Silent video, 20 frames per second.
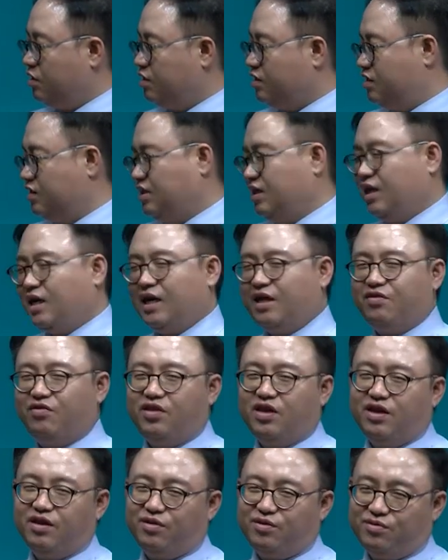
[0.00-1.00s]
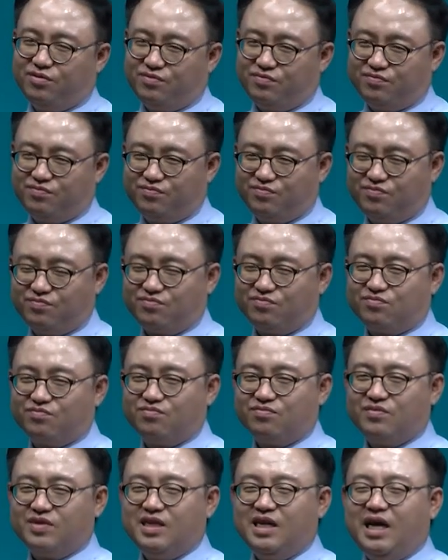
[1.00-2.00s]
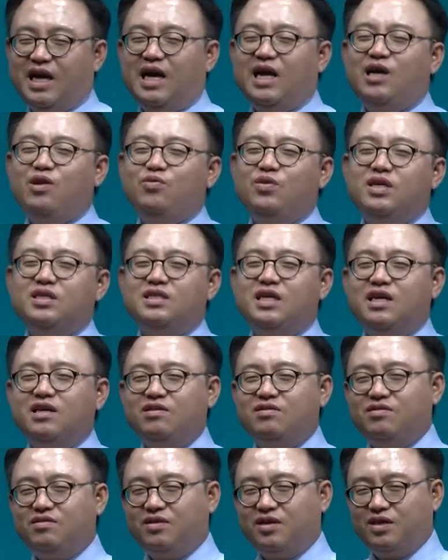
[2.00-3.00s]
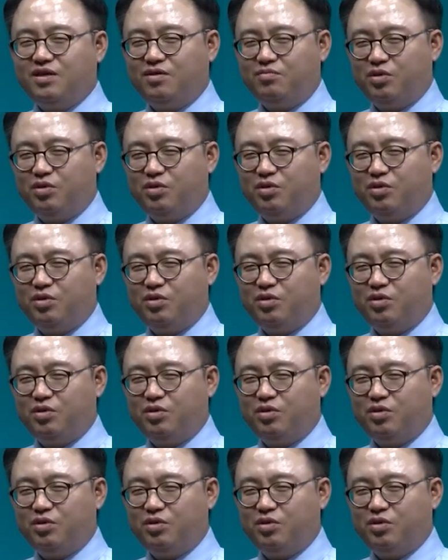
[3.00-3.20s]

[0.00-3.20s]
그냥 한대요. 하라고 해서 하는 거래요.